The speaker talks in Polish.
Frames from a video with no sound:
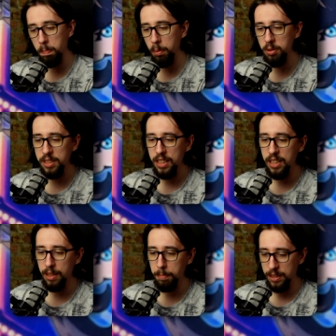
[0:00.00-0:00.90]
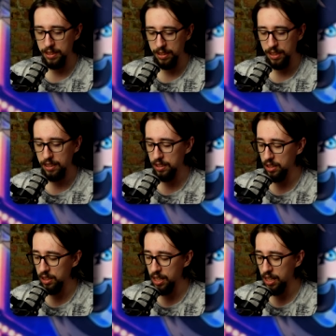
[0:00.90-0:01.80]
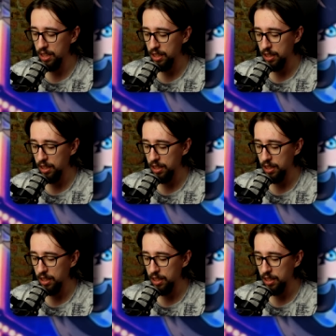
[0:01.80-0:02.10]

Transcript: polskiej reprezentacji na